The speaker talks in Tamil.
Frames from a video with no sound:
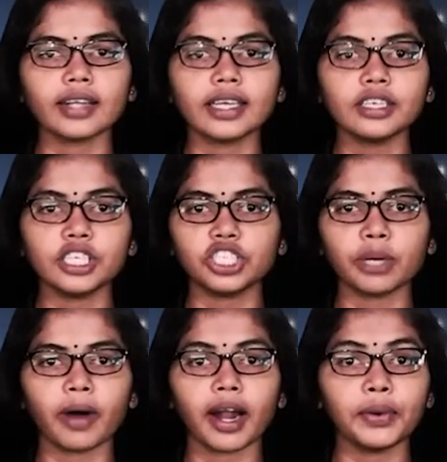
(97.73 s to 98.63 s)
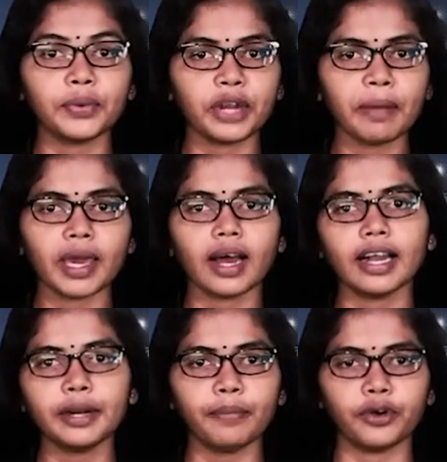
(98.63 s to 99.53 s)
அதன் நிஜமான
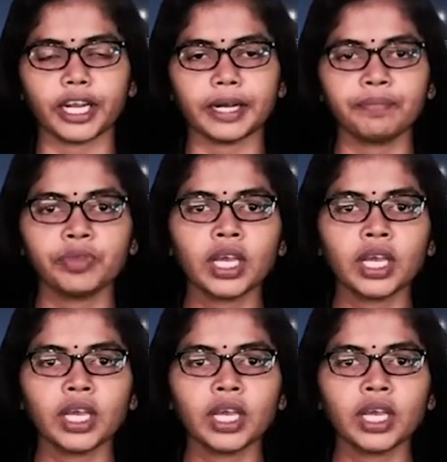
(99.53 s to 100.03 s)
உரிமையாளர் புட்டின்